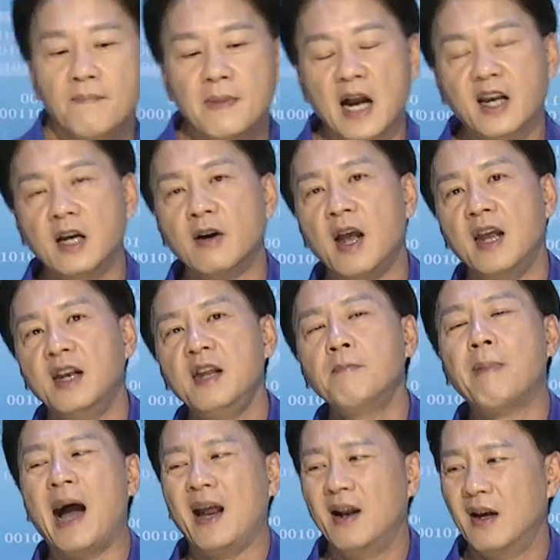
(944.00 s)
那各位，你
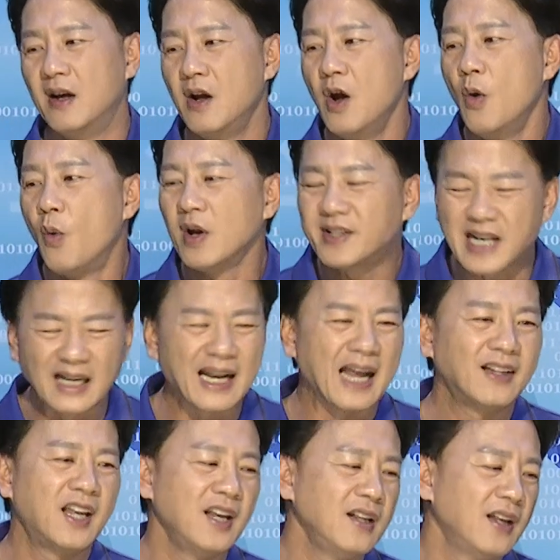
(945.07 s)
买了，我讲
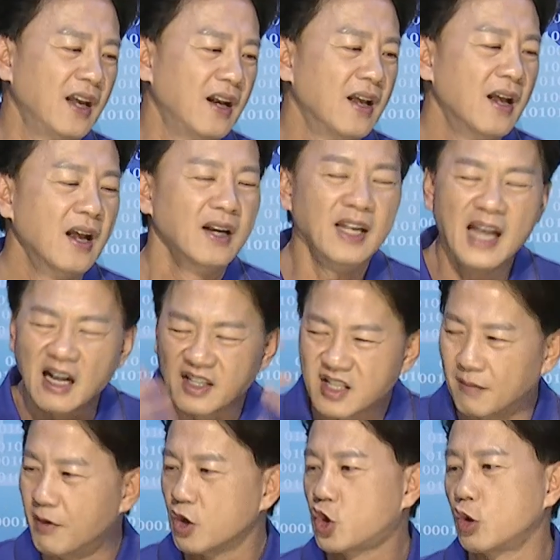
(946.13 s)
难听点，你要
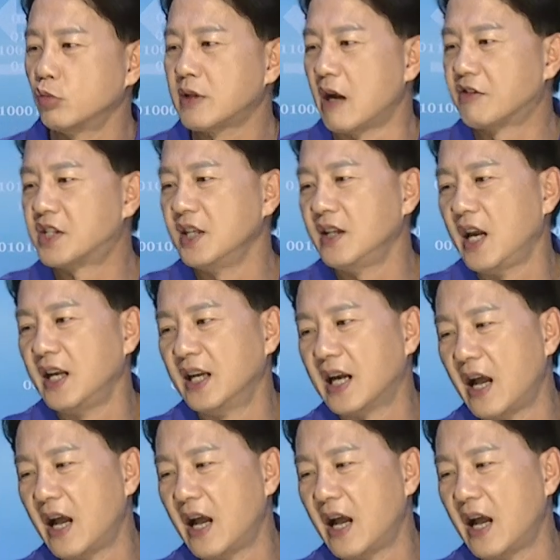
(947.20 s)
怎么出？到今天你